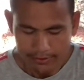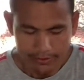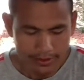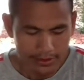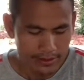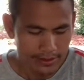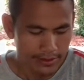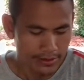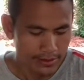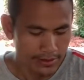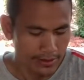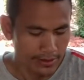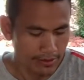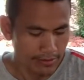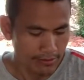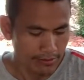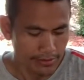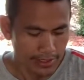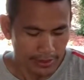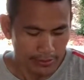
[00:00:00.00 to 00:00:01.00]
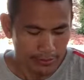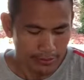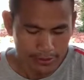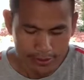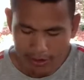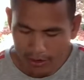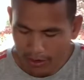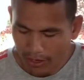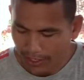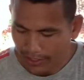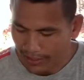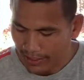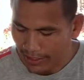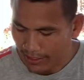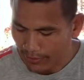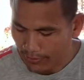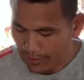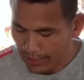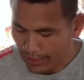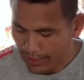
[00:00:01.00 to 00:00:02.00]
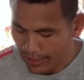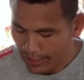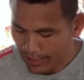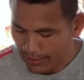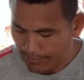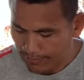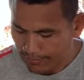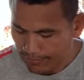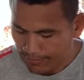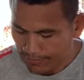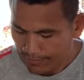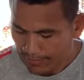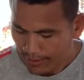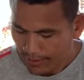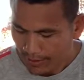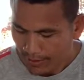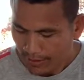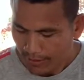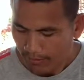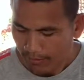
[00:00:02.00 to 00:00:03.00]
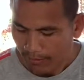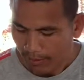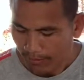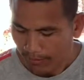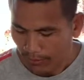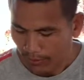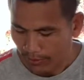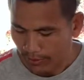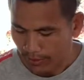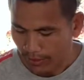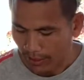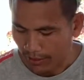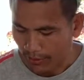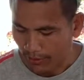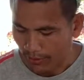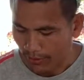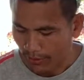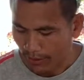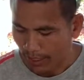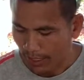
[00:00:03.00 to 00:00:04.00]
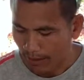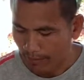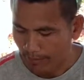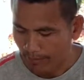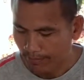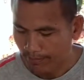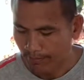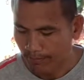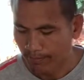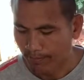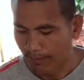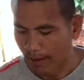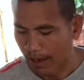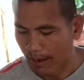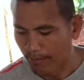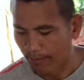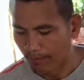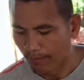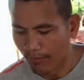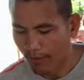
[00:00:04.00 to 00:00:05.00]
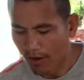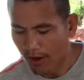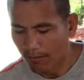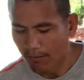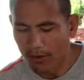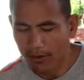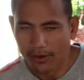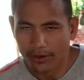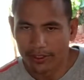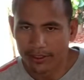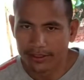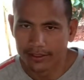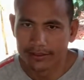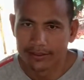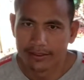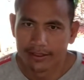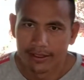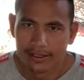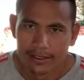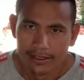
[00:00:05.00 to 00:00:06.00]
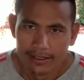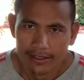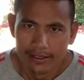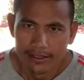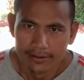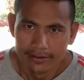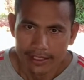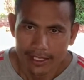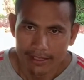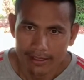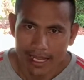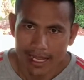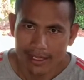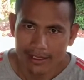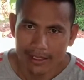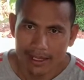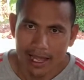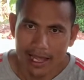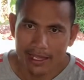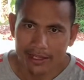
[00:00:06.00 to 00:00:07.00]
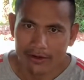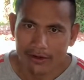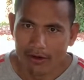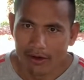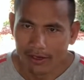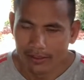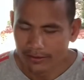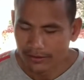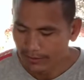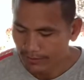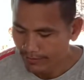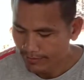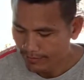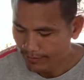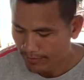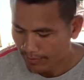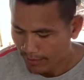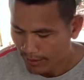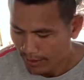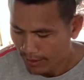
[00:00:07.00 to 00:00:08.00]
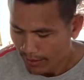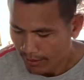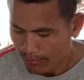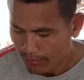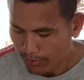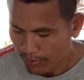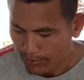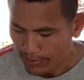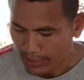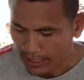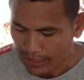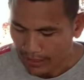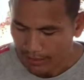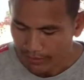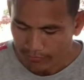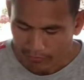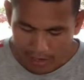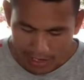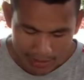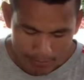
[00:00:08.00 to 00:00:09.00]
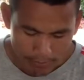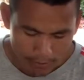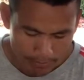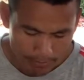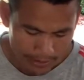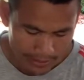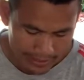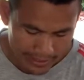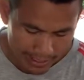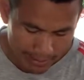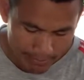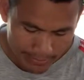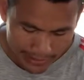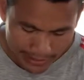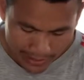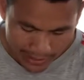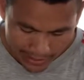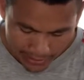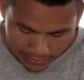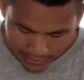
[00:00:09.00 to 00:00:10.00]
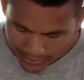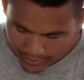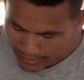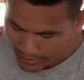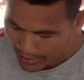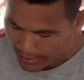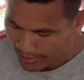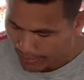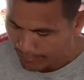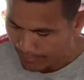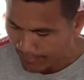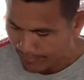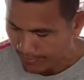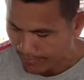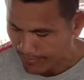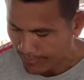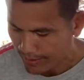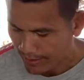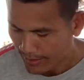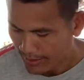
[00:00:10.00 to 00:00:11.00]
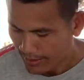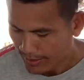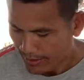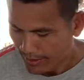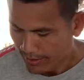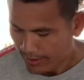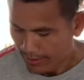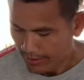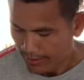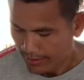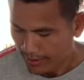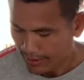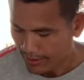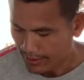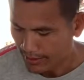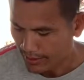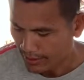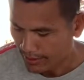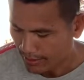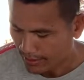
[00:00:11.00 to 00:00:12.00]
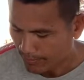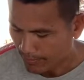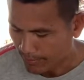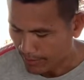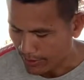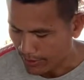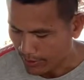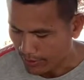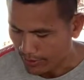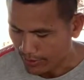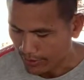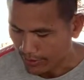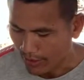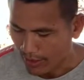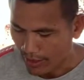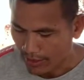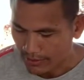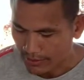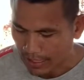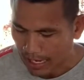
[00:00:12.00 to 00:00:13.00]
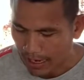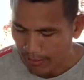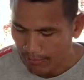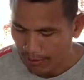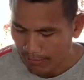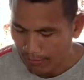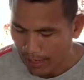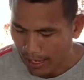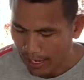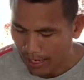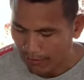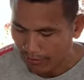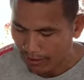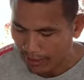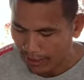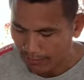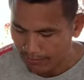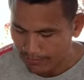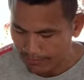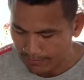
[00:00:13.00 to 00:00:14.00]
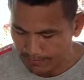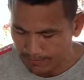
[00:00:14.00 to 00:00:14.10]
ลดริ้วรอยได้ด้วยครับบำรุงกระดูกครับ ปรับฮอร์โมนในร่างกายของผู้หญิงวัยหมดประจำเดือนด้วยนะครับ นี่คือประโยชน์ของน้ำมะพร้าวครับ